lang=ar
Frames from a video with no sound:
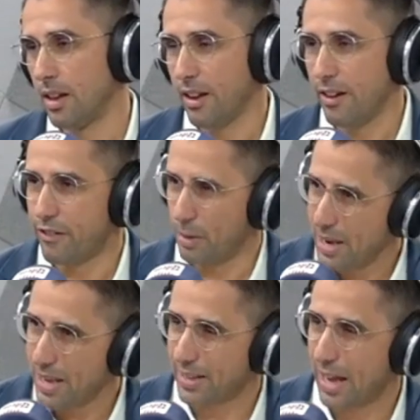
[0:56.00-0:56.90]
فما
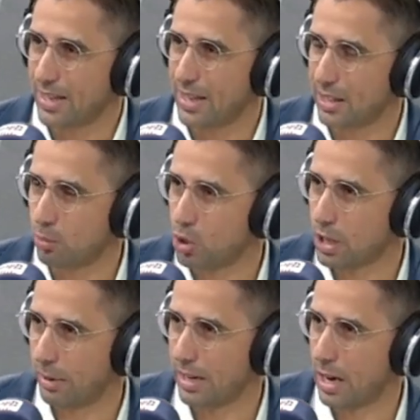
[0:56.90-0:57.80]
هي التحديات
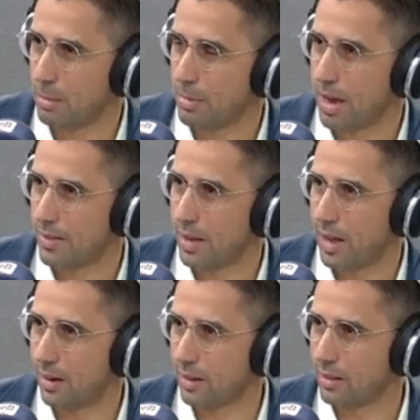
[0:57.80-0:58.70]
مستمعينا امام هذا
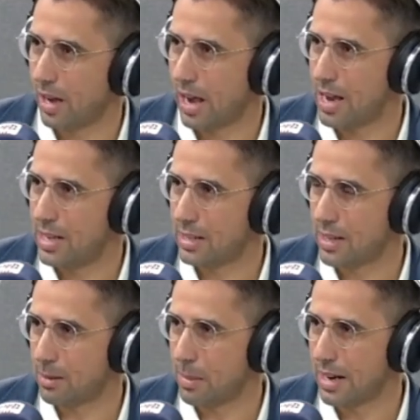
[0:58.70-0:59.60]
القطاع
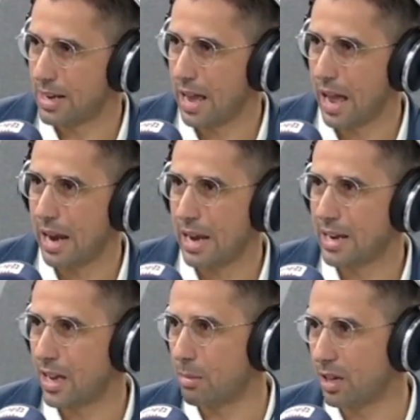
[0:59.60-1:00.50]
الاستثماري
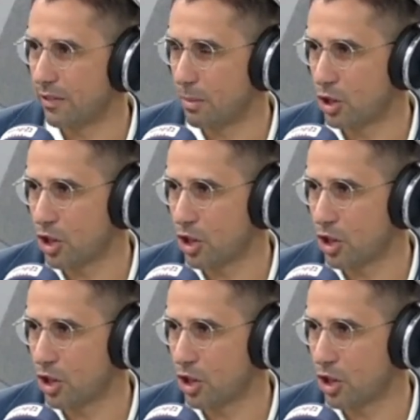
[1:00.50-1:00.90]
الكبير في مجال